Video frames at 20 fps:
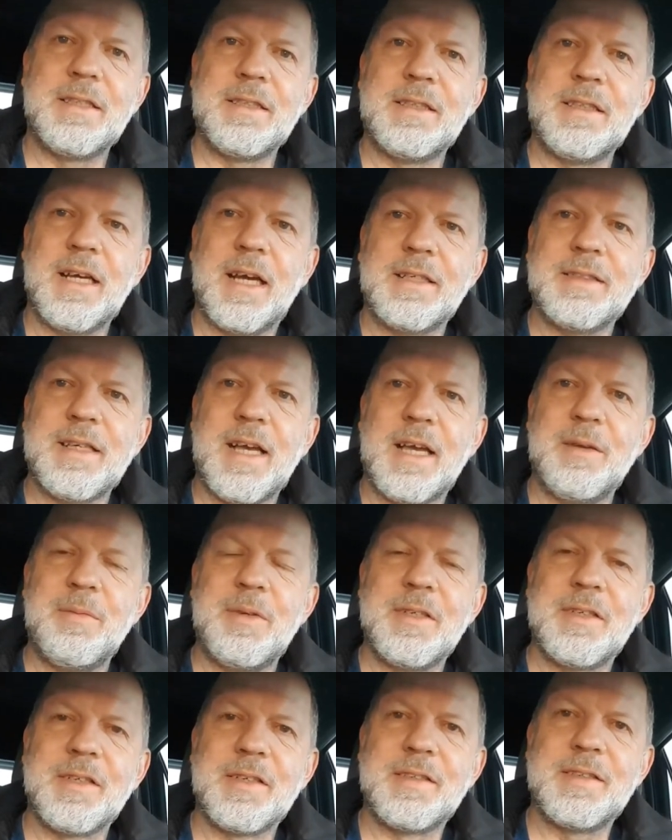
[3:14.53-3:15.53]
die es einem
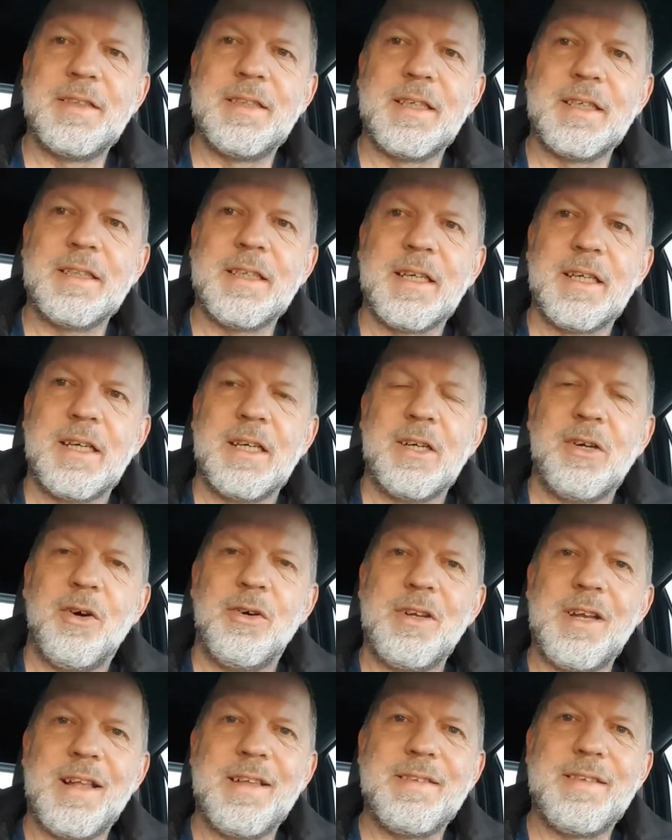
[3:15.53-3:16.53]
interessiert
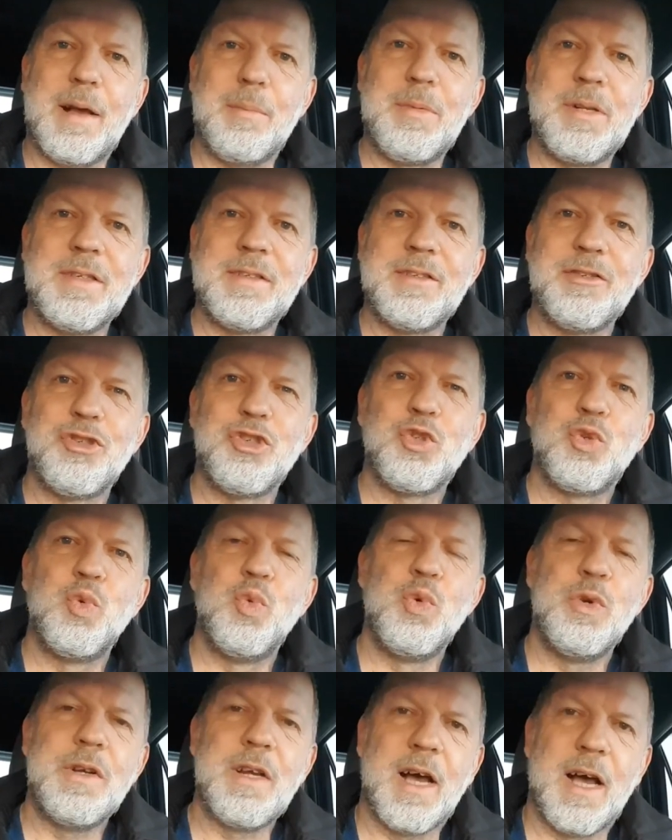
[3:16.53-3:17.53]
und dann sammelt sich
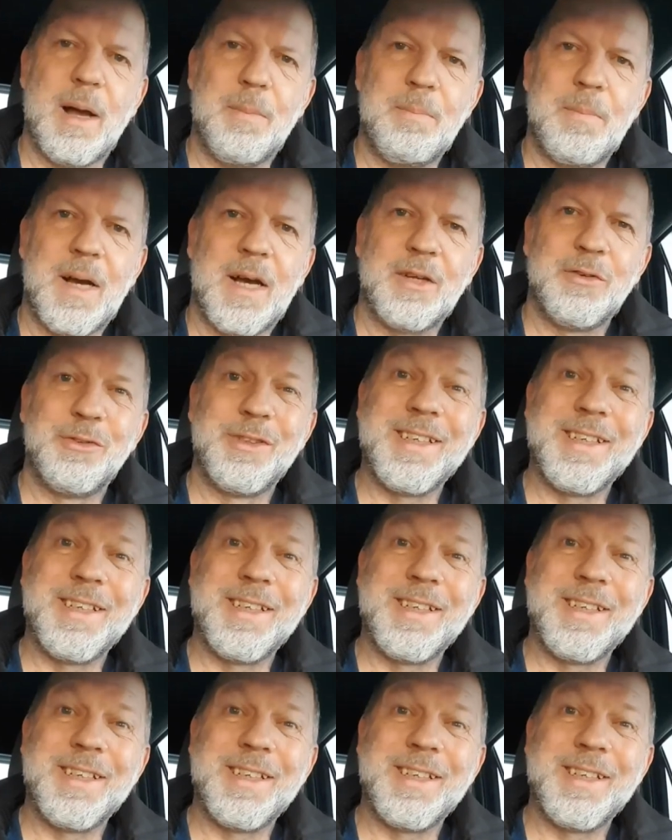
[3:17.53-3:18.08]
Guthaben an.